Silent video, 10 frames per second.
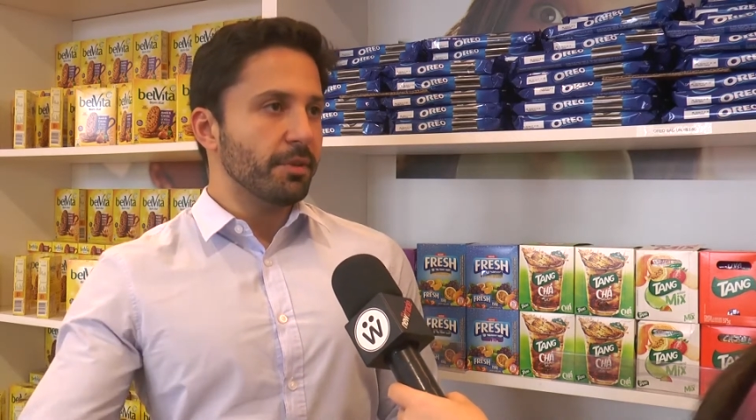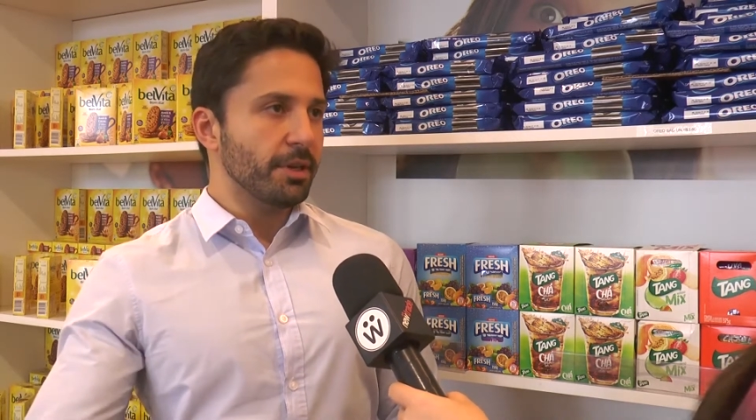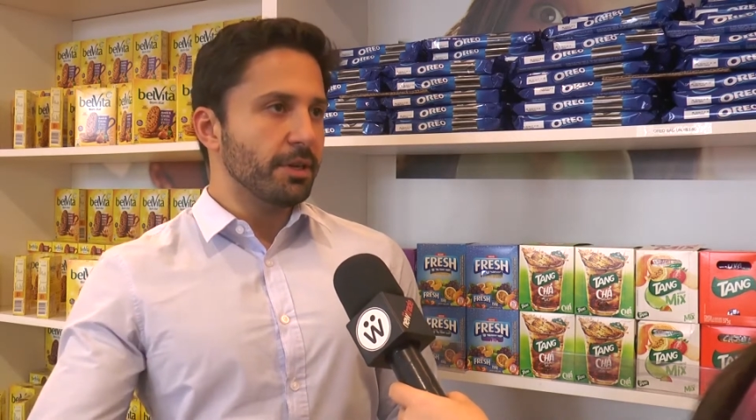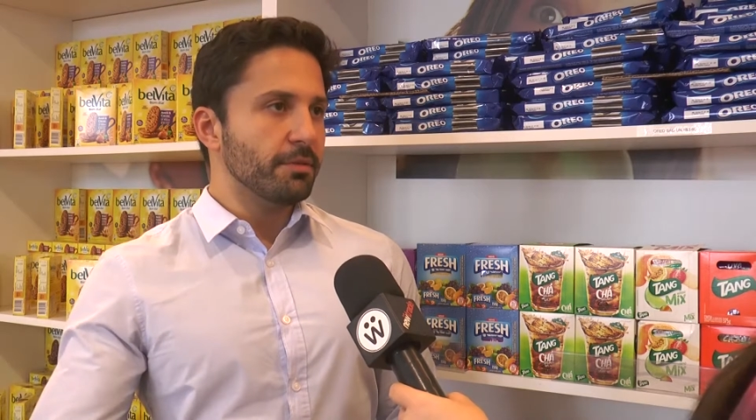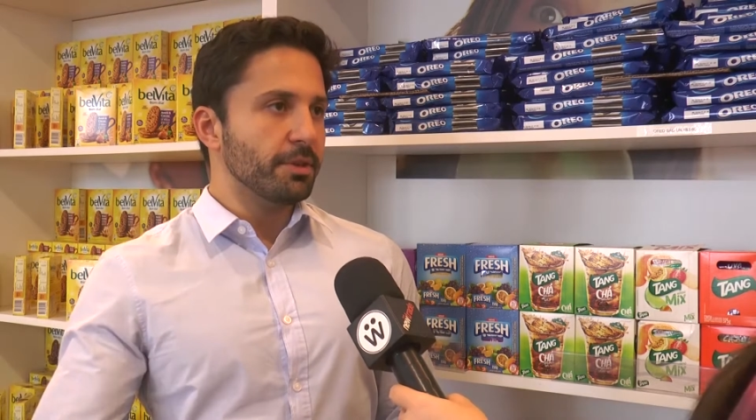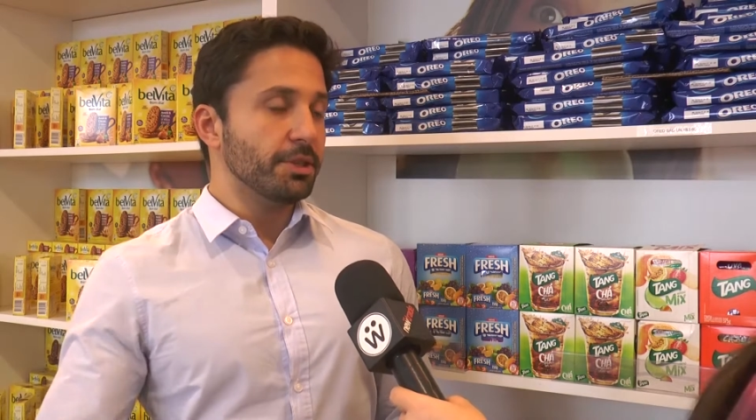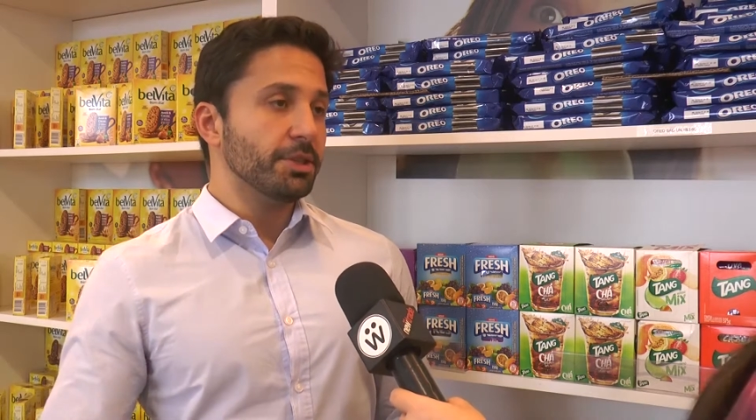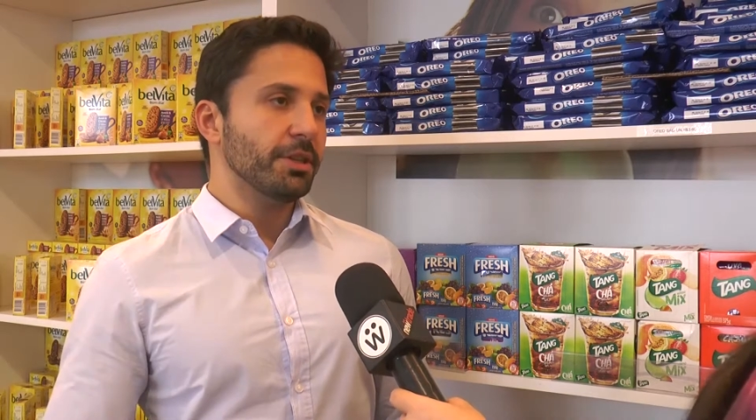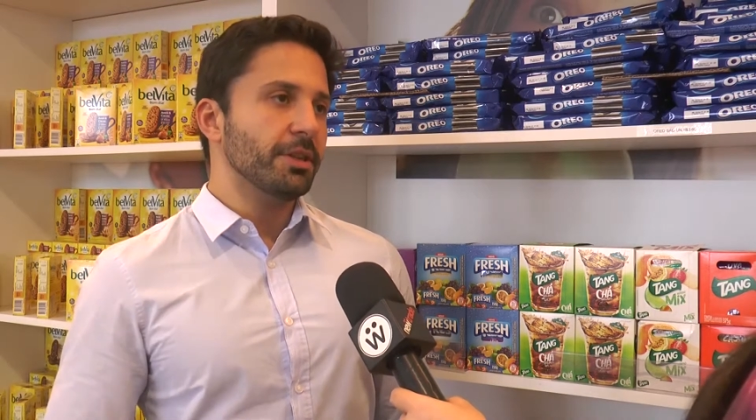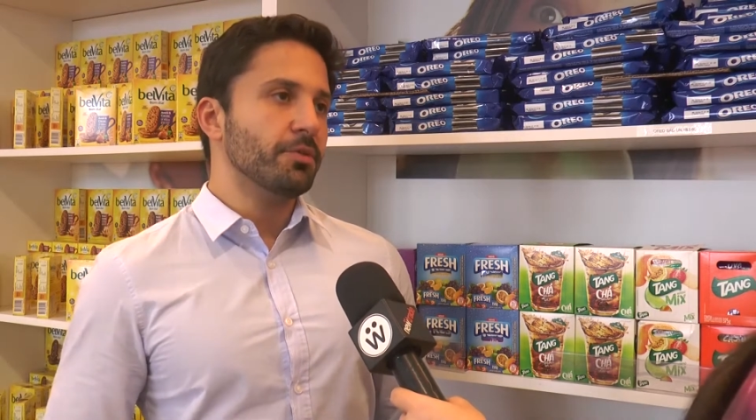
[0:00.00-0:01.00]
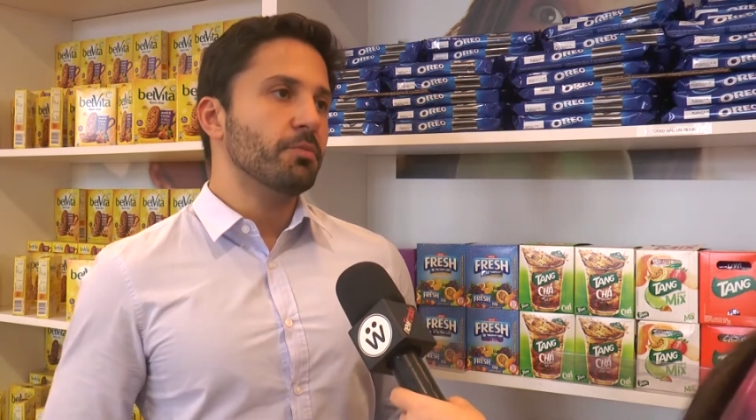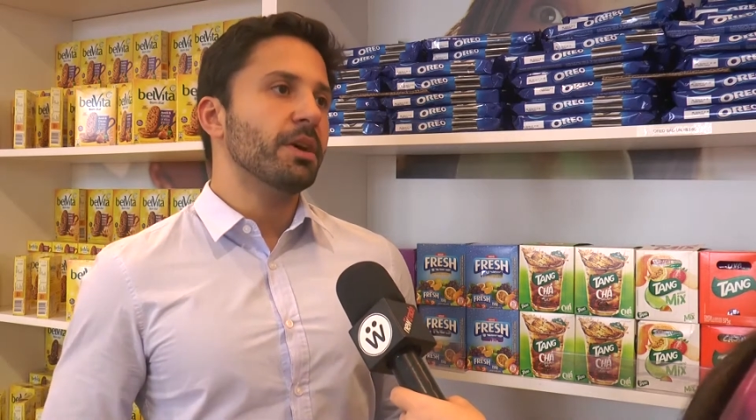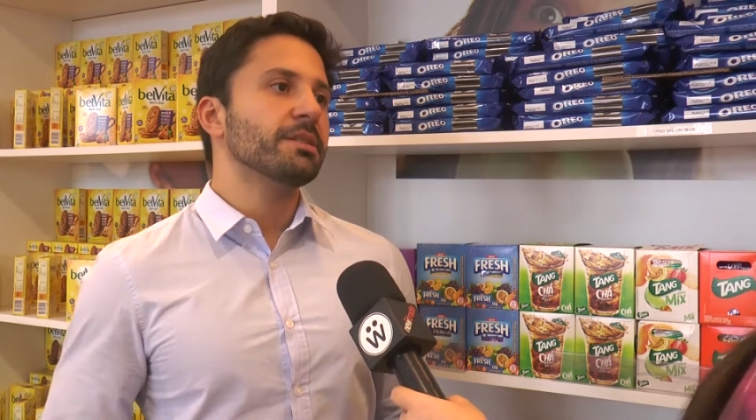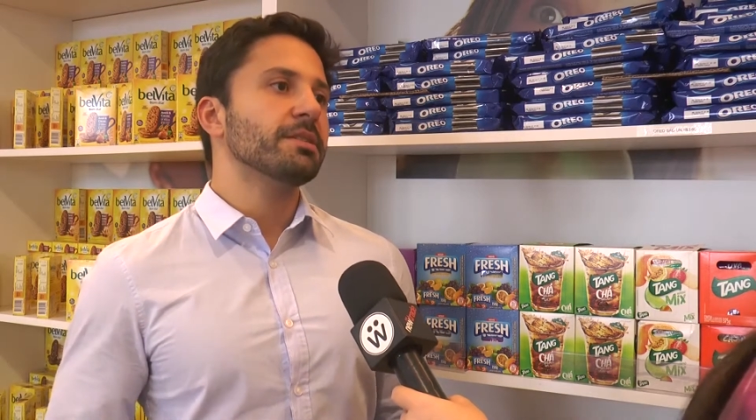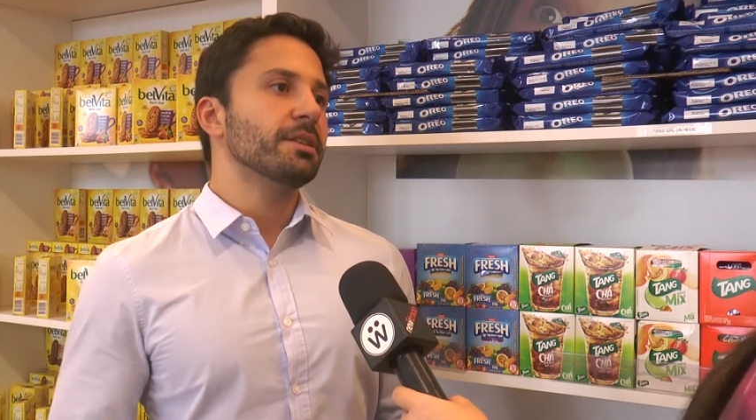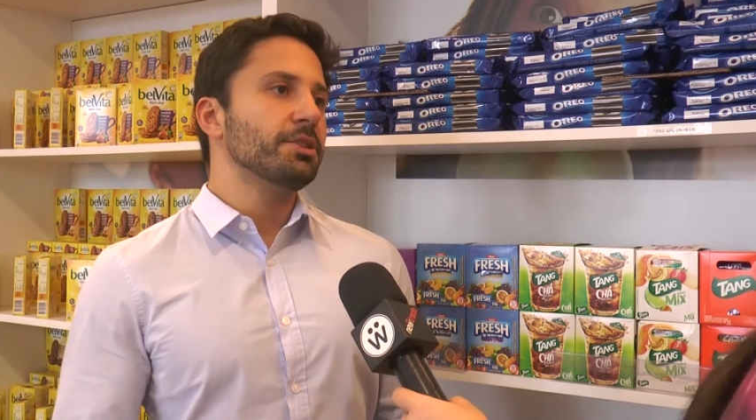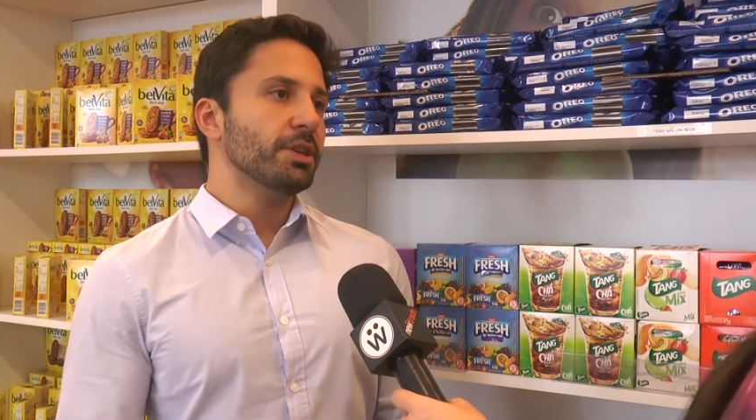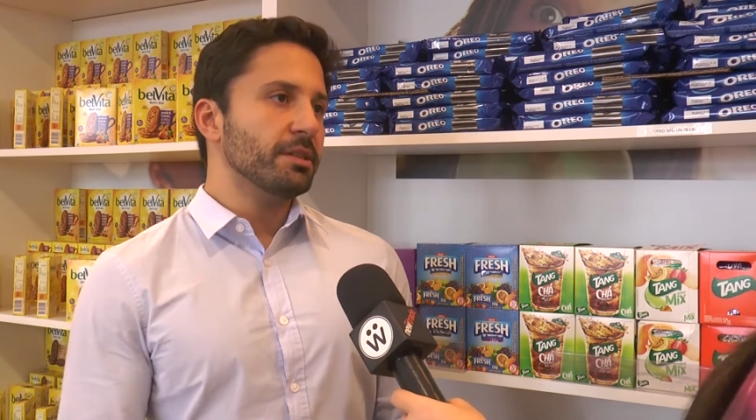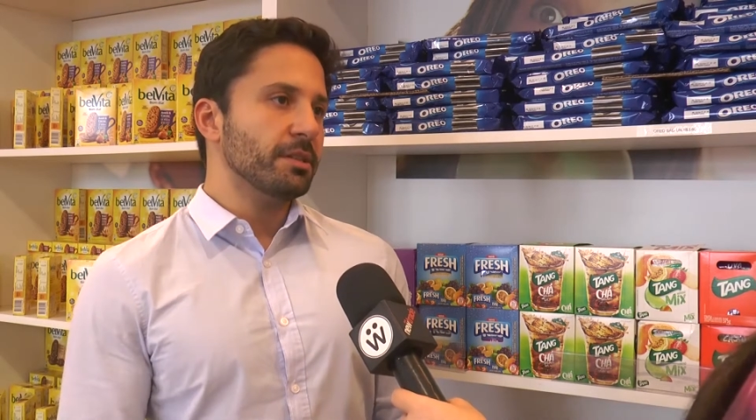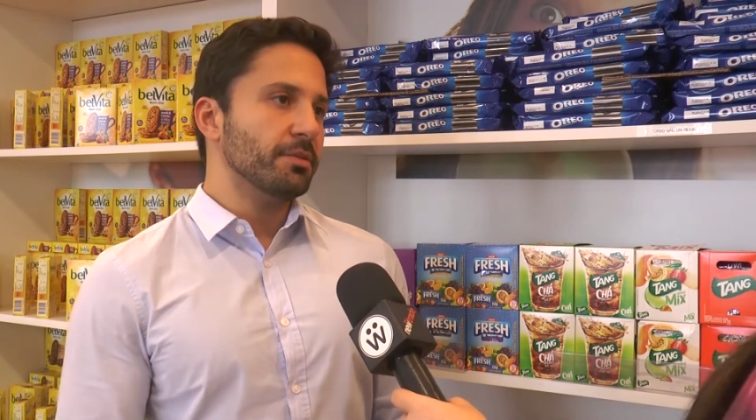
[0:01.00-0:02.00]
verão, a gente entra com bastante
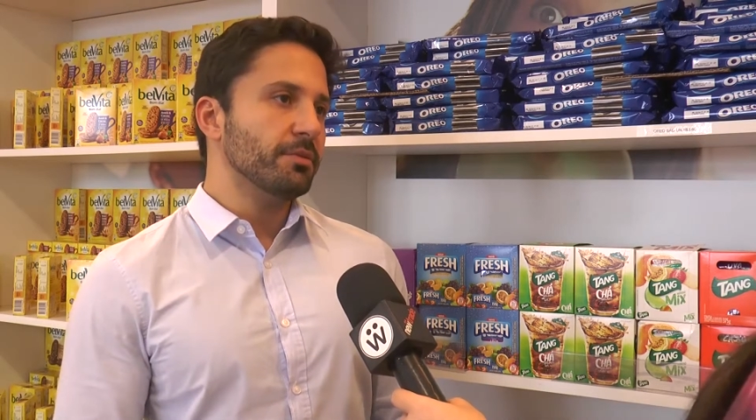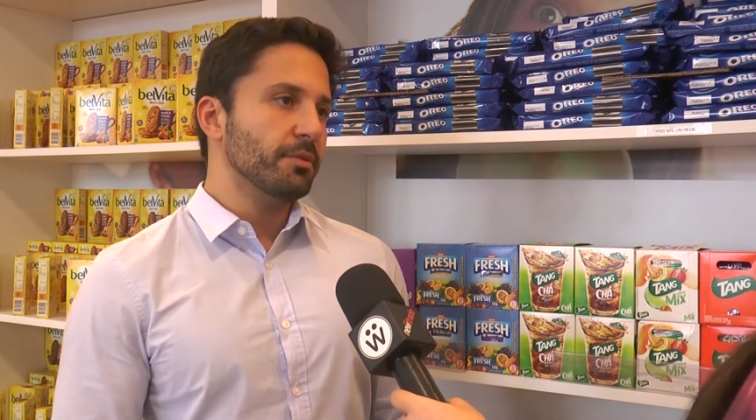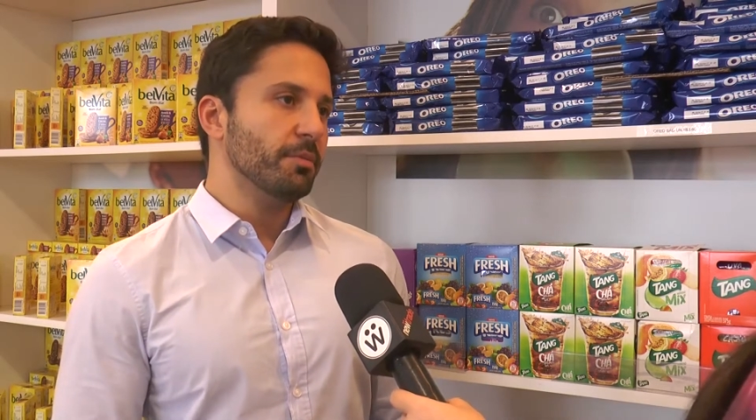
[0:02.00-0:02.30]
ação